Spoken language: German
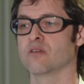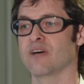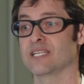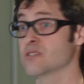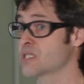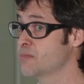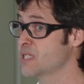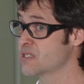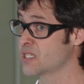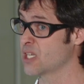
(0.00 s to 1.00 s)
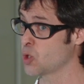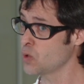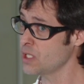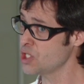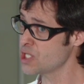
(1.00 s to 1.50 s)
Weiters gibt es
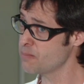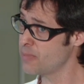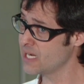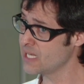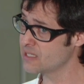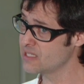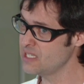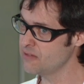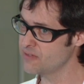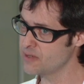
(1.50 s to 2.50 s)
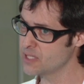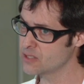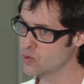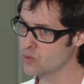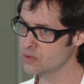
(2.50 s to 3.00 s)
chirurgische palliative
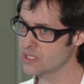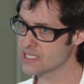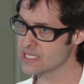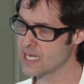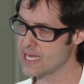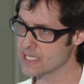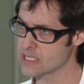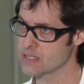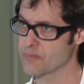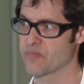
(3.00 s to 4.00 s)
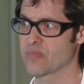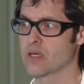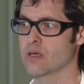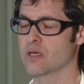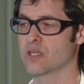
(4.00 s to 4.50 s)
Methoden, das heißt
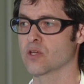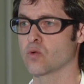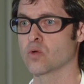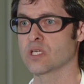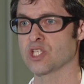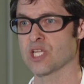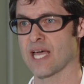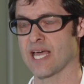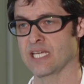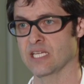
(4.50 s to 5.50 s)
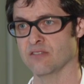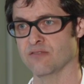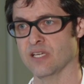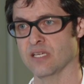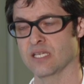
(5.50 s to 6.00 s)
chirurgische
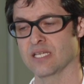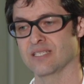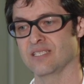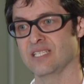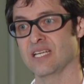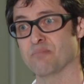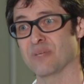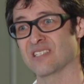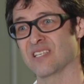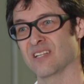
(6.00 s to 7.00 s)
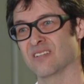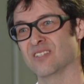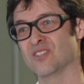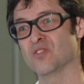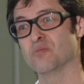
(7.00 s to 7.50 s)
Eingriffe, die den
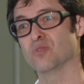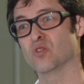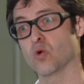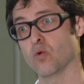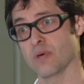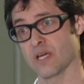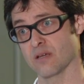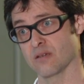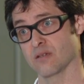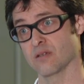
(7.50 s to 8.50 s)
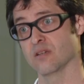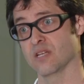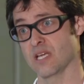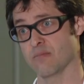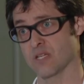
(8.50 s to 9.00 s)
Patienten die Symptome
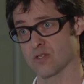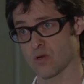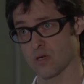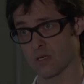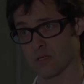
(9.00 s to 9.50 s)
nehmen sollen.